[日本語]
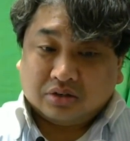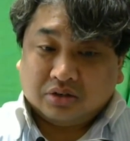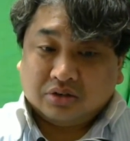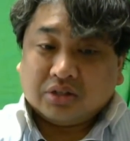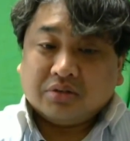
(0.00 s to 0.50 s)

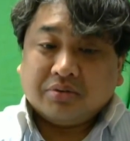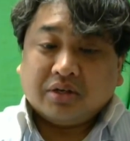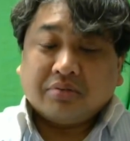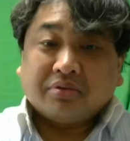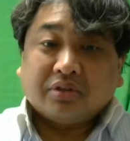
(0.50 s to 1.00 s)
る。USB
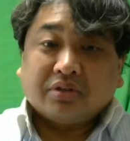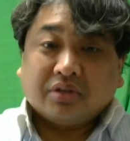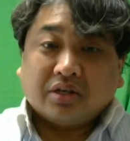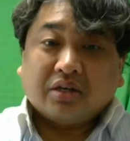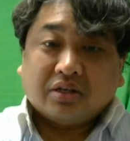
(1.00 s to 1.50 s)
ケーブルです
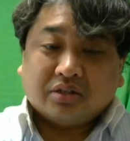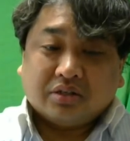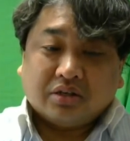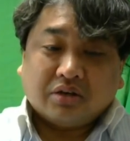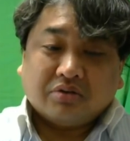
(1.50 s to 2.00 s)
ね。
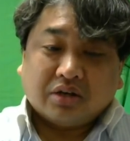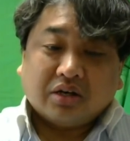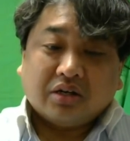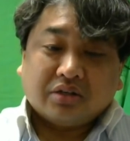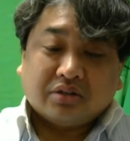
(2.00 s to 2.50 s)
結構
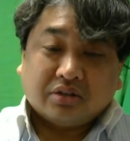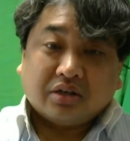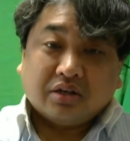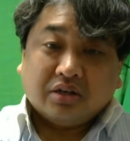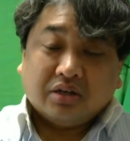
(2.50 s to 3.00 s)
長いですね。
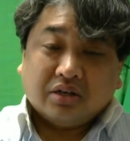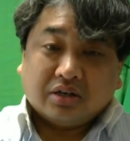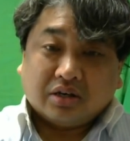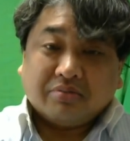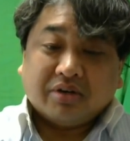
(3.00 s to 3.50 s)

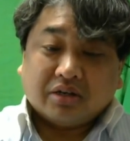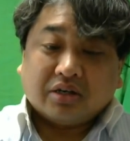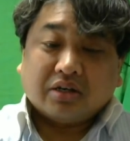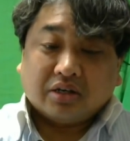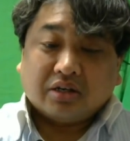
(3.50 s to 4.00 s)
カメラだ
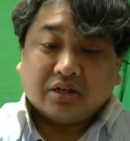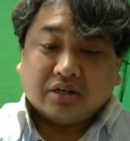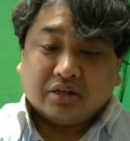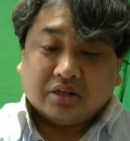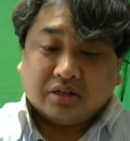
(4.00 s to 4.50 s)
からね。
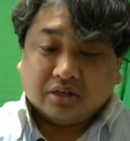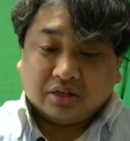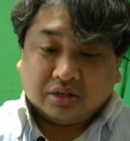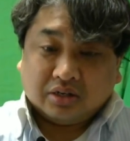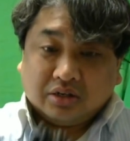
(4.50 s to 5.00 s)

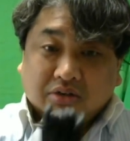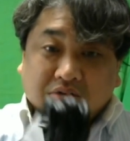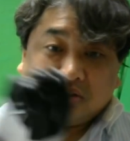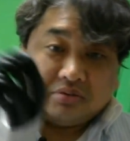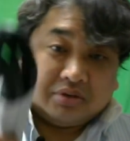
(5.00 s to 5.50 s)

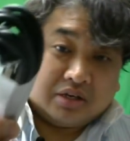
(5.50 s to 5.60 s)
USB